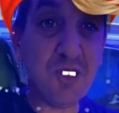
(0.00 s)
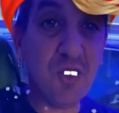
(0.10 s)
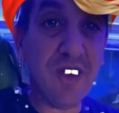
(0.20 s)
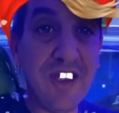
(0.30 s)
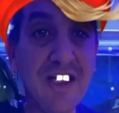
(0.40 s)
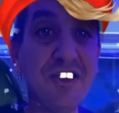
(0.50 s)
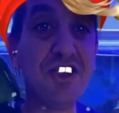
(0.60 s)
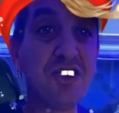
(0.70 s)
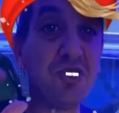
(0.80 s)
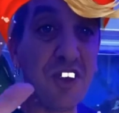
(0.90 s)
Noël,
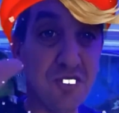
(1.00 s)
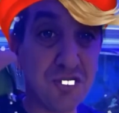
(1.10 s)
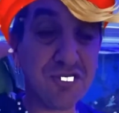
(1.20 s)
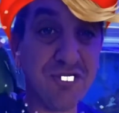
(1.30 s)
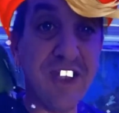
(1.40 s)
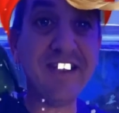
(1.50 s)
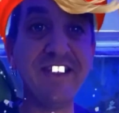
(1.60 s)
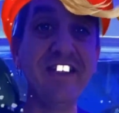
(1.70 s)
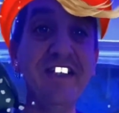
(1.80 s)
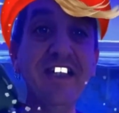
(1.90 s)
des joyeuses fêtes
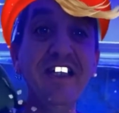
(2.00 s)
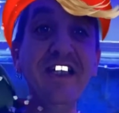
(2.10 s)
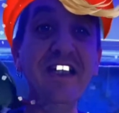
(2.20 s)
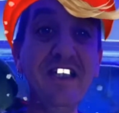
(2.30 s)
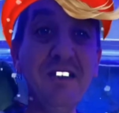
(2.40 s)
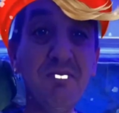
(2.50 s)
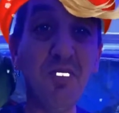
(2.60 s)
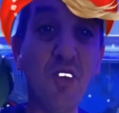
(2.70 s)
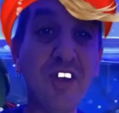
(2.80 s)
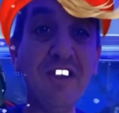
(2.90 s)
et
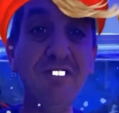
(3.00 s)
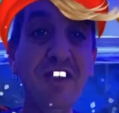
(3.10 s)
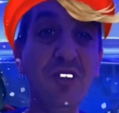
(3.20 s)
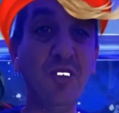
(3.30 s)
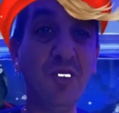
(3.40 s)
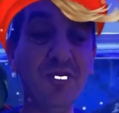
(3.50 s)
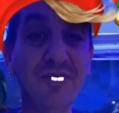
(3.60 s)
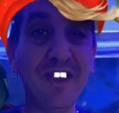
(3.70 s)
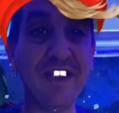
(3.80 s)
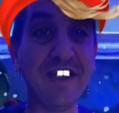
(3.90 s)
bon réveillon
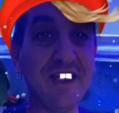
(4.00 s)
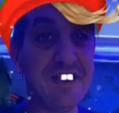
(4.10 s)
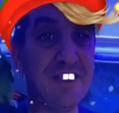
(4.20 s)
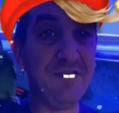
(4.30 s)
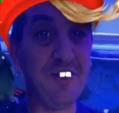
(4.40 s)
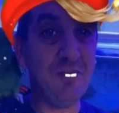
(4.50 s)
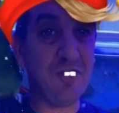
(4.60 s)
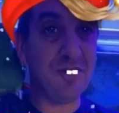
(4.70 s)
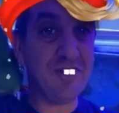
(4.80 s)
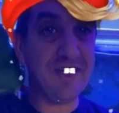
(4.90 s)

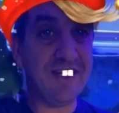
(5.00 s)
réciproquement.